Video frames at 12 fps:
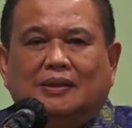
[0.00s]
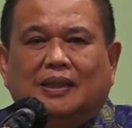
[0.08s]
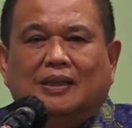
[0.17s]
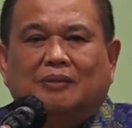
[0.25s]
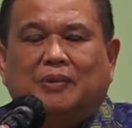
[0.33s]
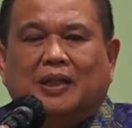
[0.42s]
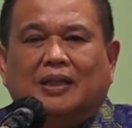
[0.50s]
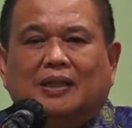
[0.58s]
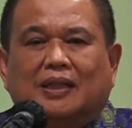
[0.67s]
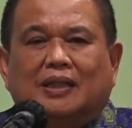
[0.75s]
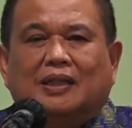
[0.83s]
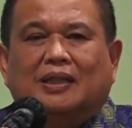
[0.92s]
dalam
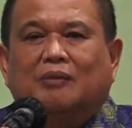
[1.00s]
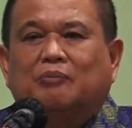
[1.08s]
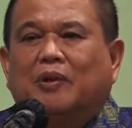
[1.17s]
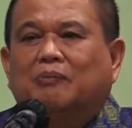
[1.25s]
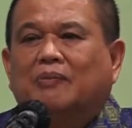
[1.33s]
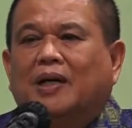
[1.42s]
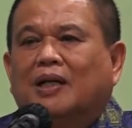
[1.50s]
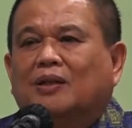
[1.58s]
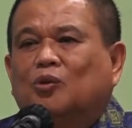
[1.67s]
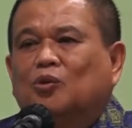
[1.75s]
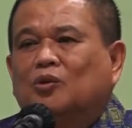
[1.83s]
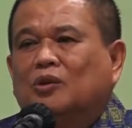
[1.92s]
rangka kita
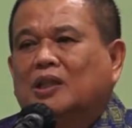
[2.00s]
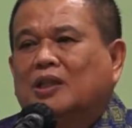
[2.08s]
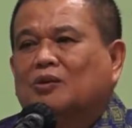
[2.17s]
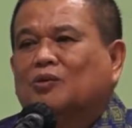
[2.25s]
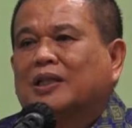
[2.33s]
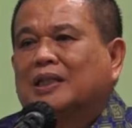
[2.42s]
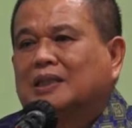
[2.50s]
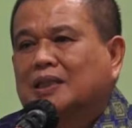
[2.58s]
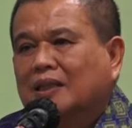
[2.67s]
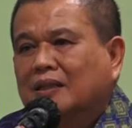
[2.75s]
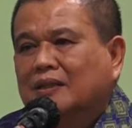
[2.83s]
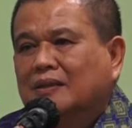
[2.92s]
membangun
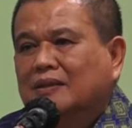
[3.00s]
Indonesia